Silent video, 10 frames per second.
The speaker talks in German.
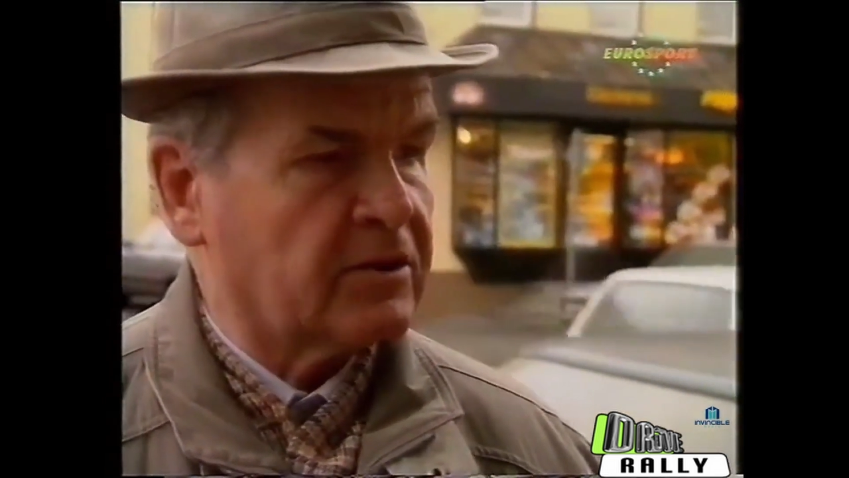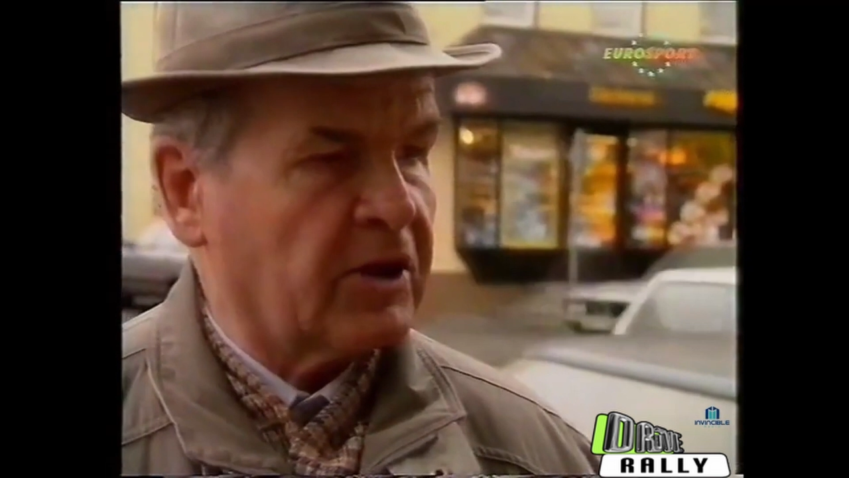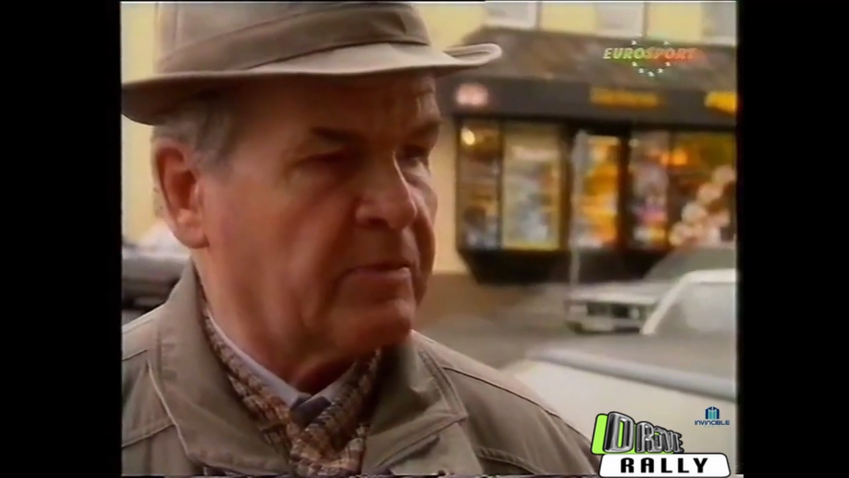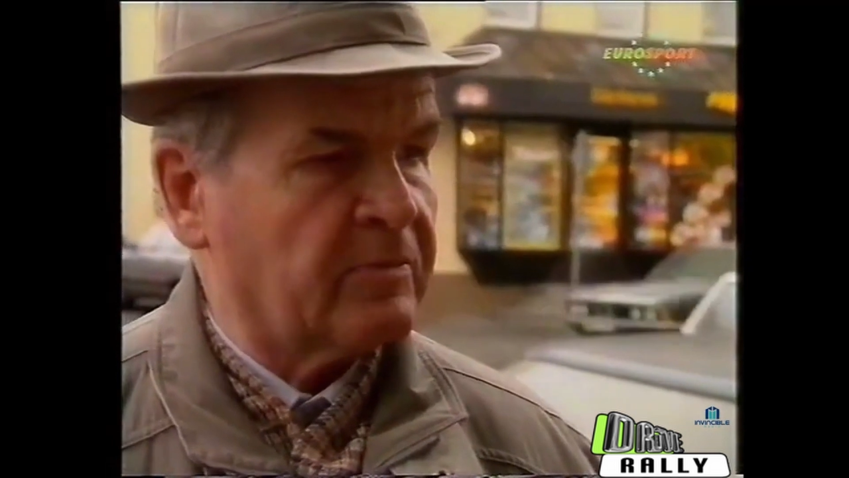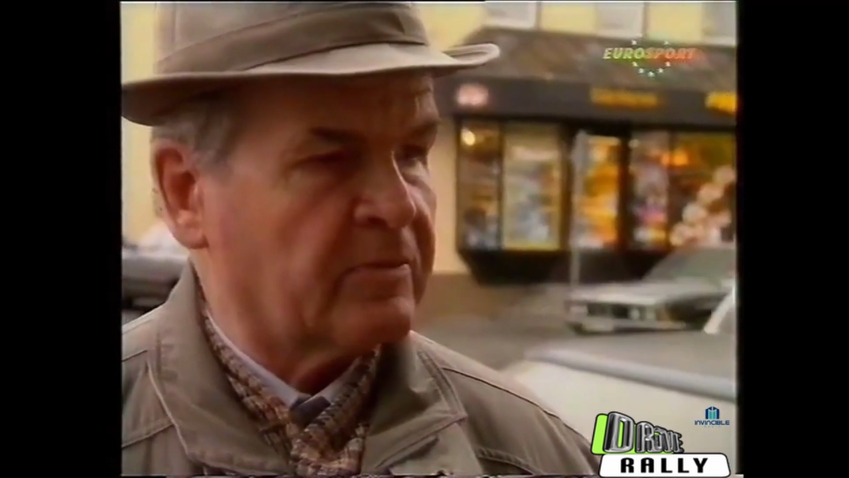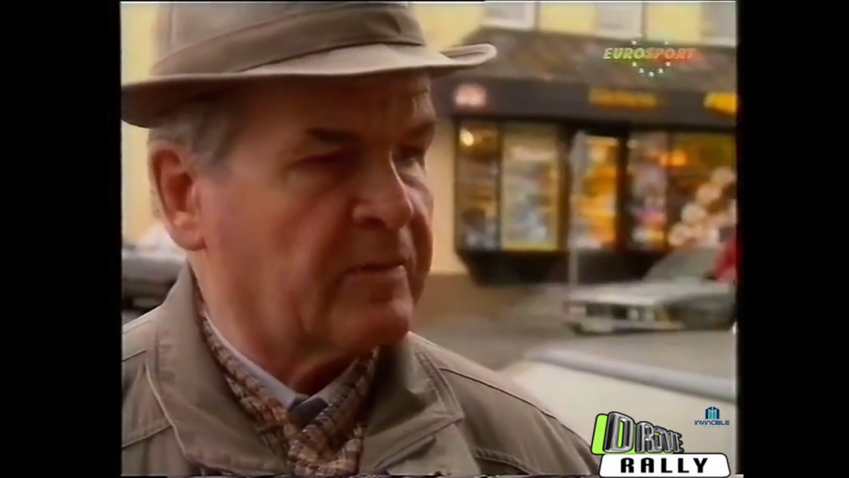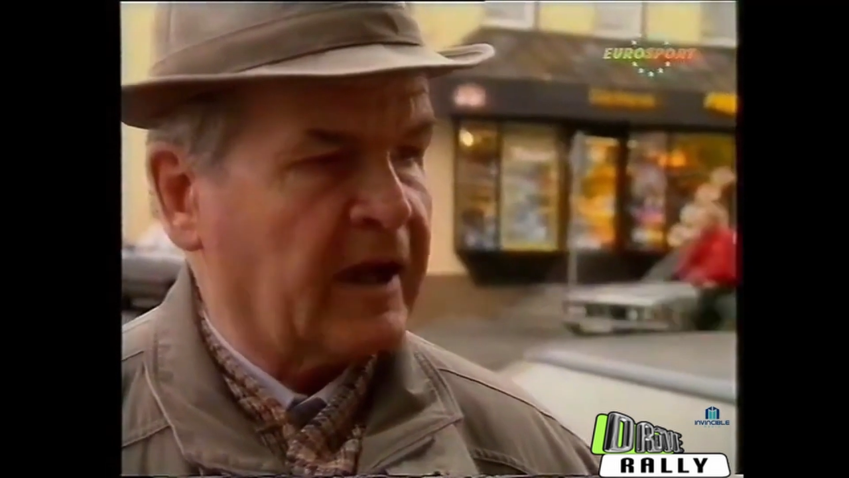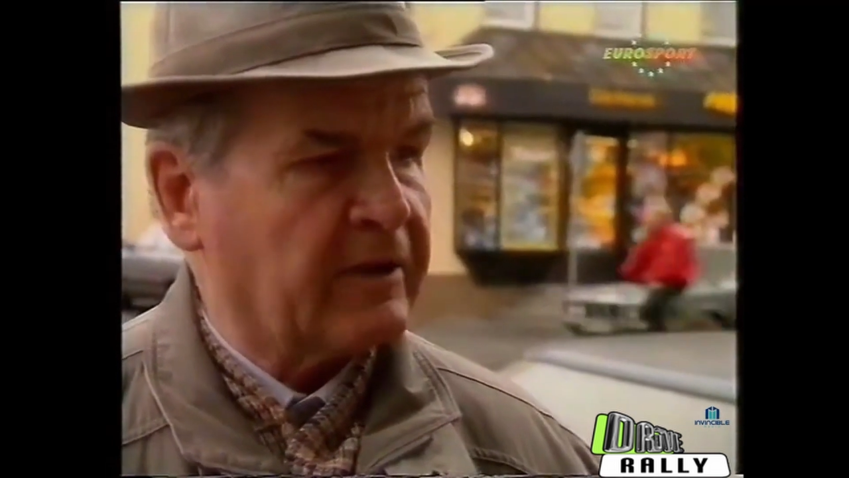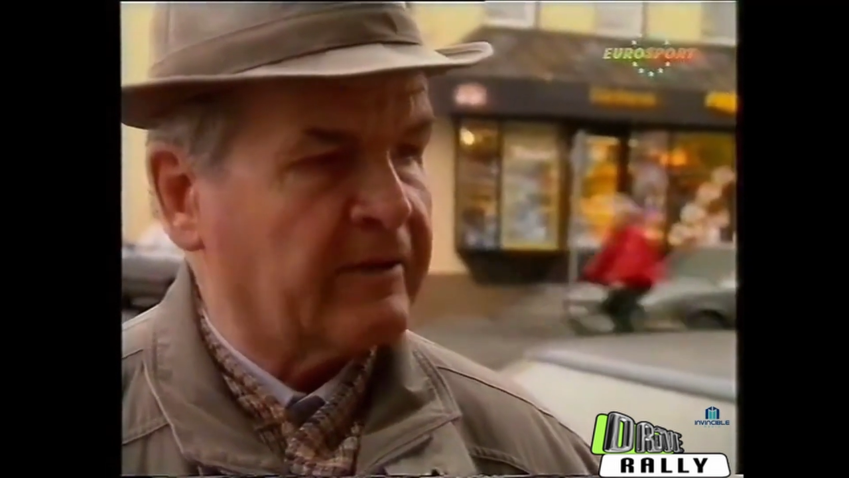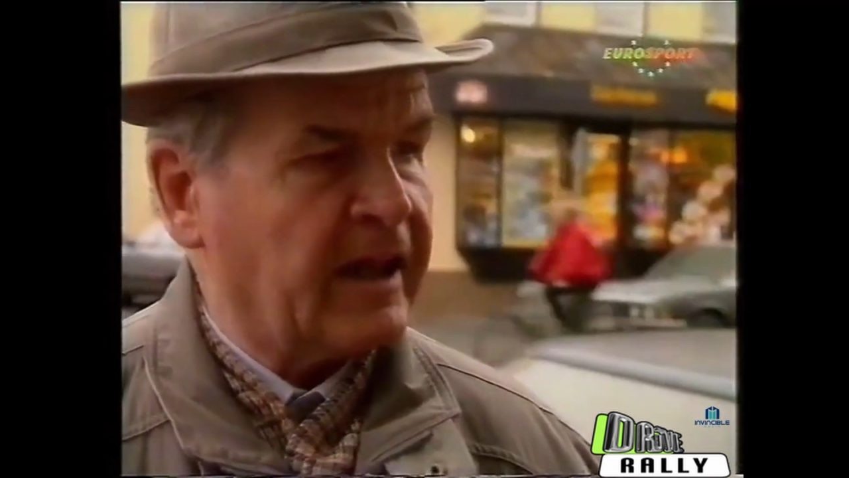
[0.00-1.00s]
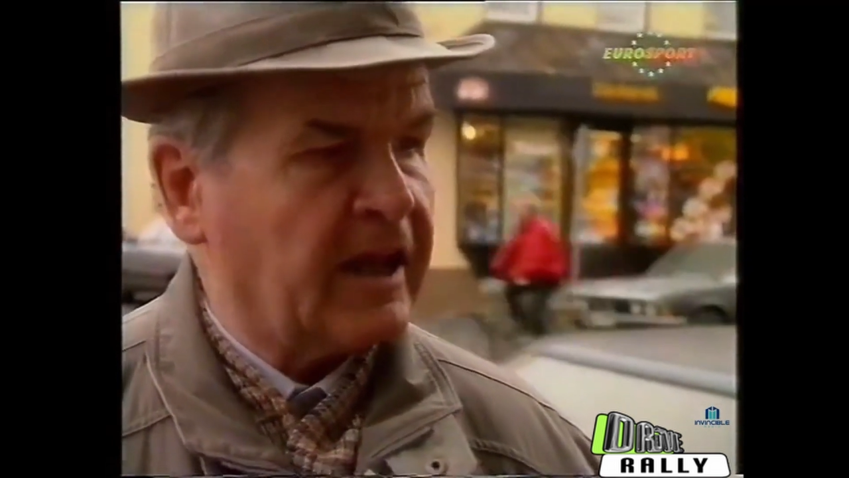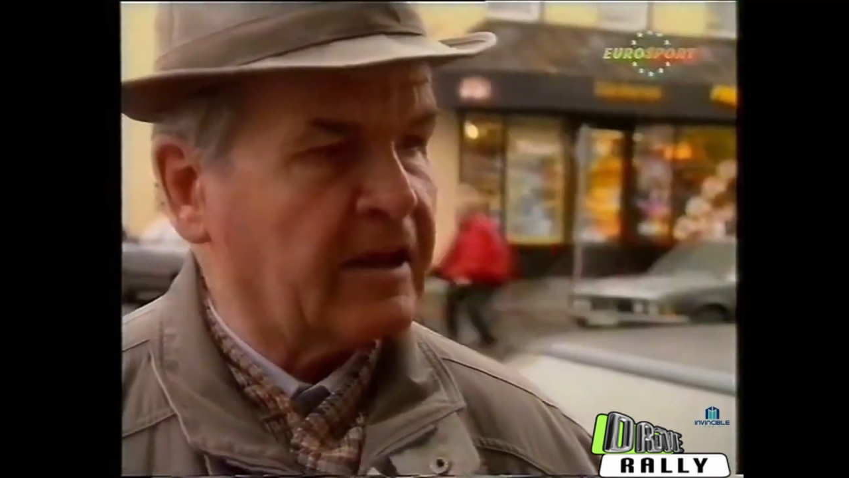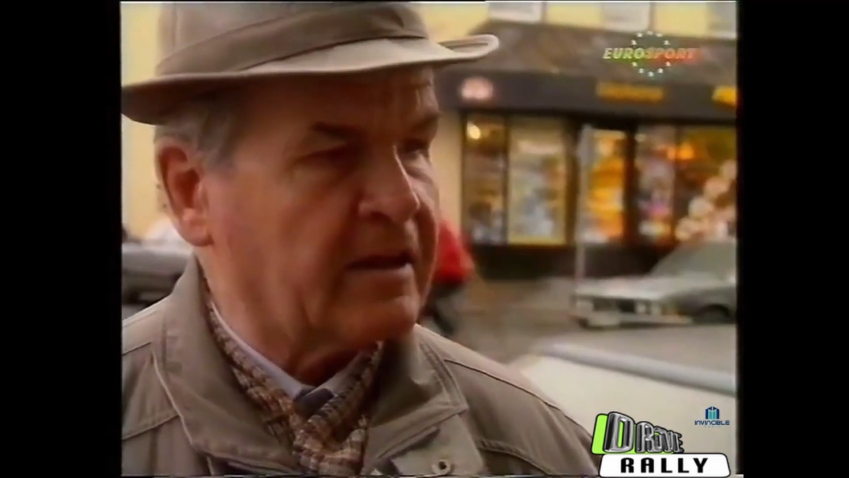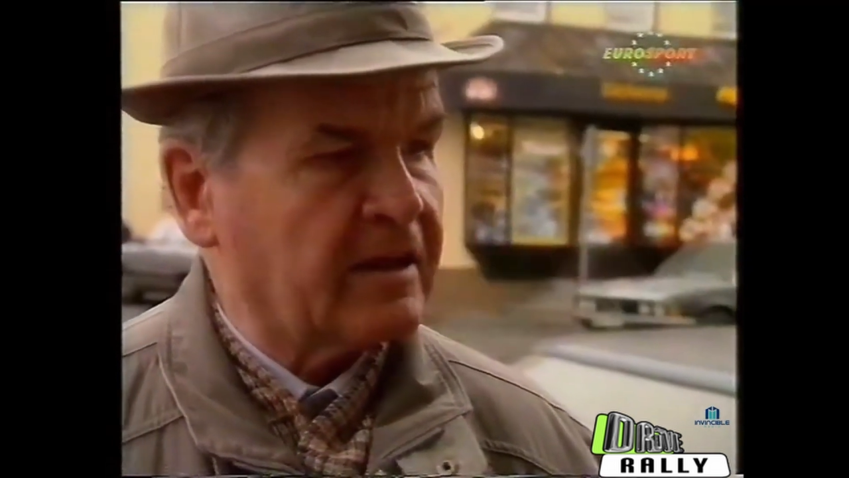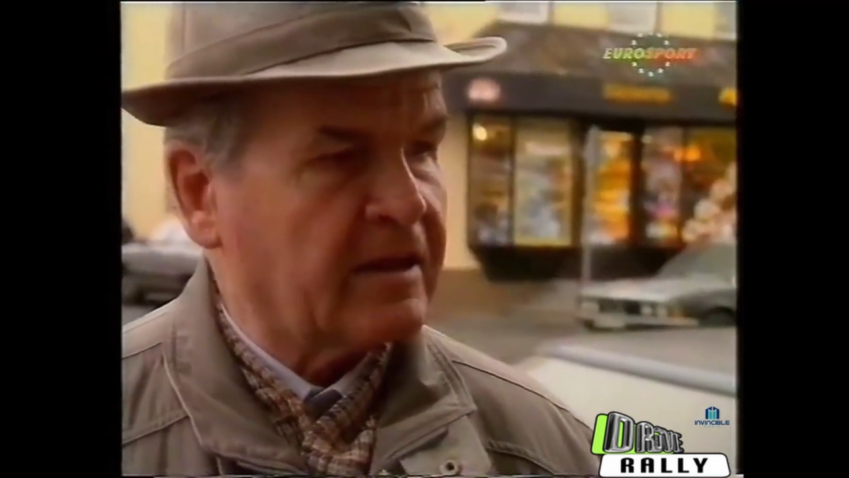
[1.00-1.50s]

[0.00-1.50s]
drüben bei Quali.